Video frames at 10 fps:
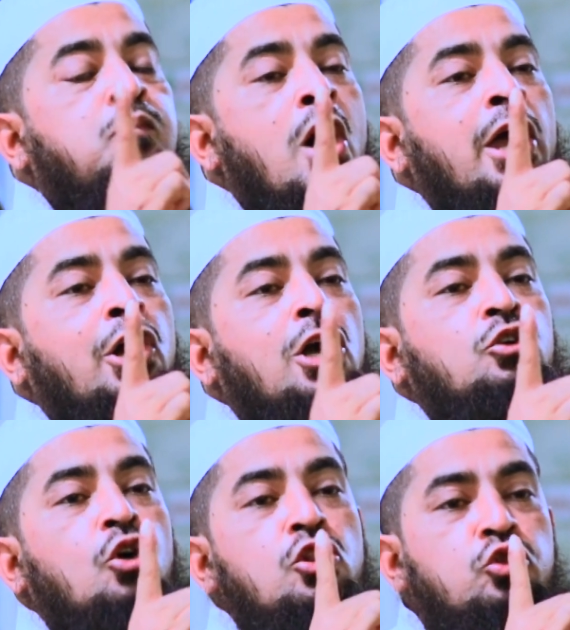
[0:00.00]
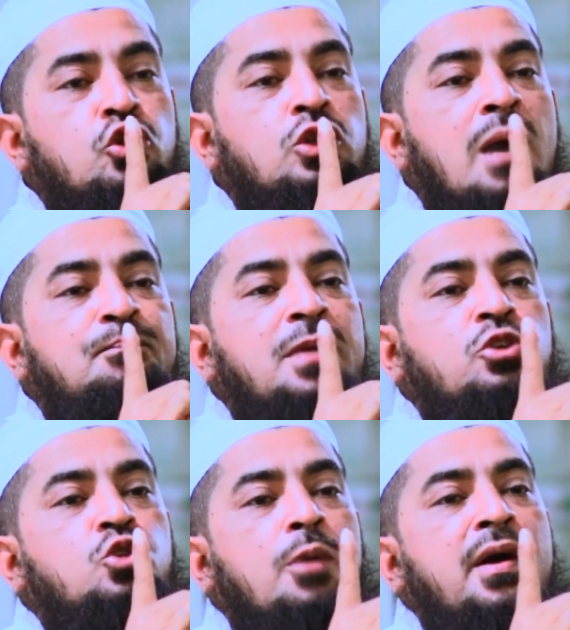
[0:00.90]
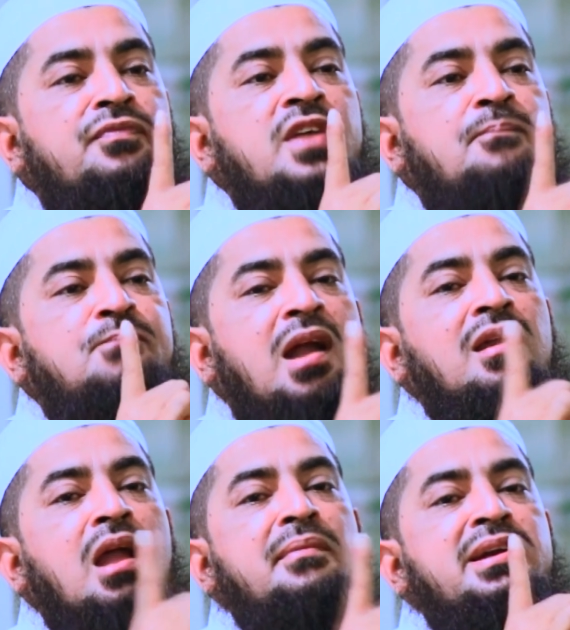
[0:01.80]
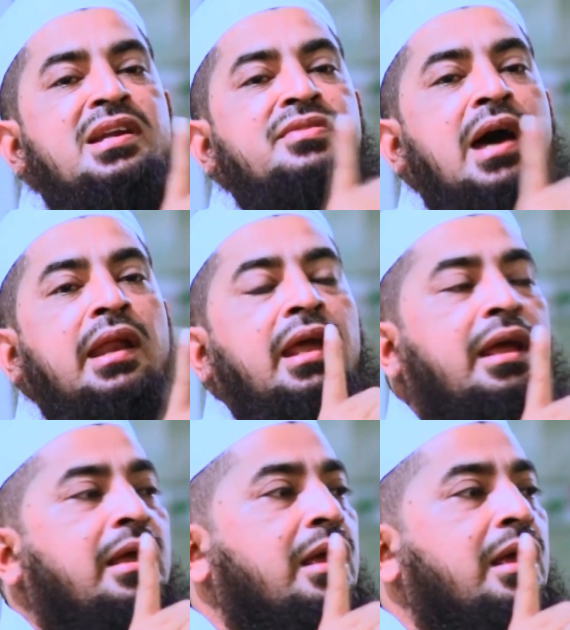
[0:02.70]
বয়কট অন্তত আপনার জবান দিয়ে পার্লামেন্টে দাঁড়িয়ে